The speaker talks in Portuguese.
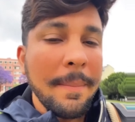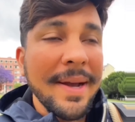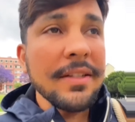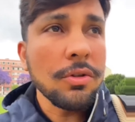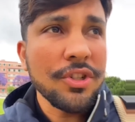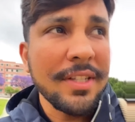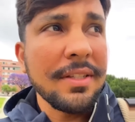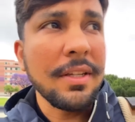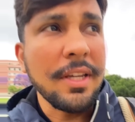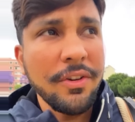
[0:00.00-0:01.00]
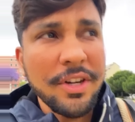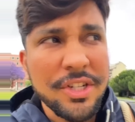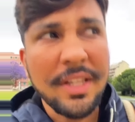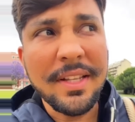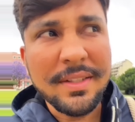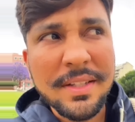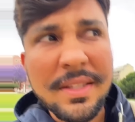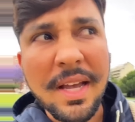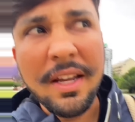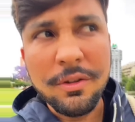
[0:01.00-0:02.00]
mas hoje, assim, eu achei
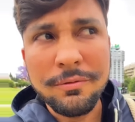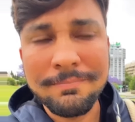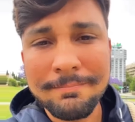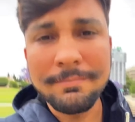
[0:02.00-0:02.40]
necessário